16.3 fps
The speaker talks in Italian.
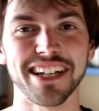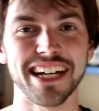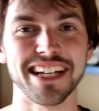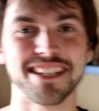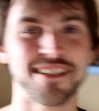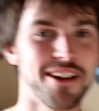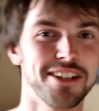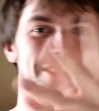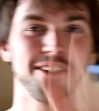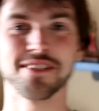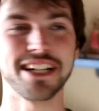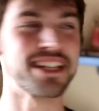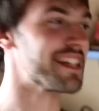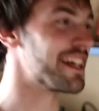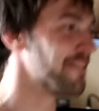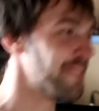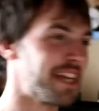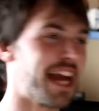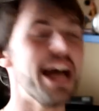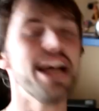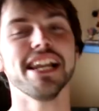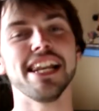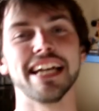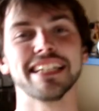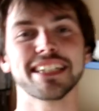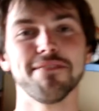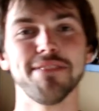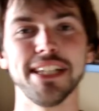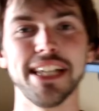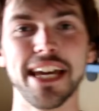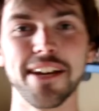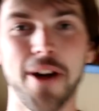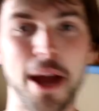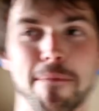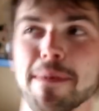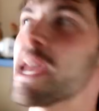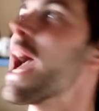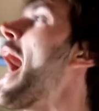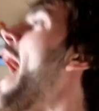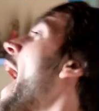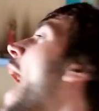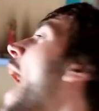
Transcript: ragazzi, quanto hanno sganciato, mica, la stream di Lego, eh, mica.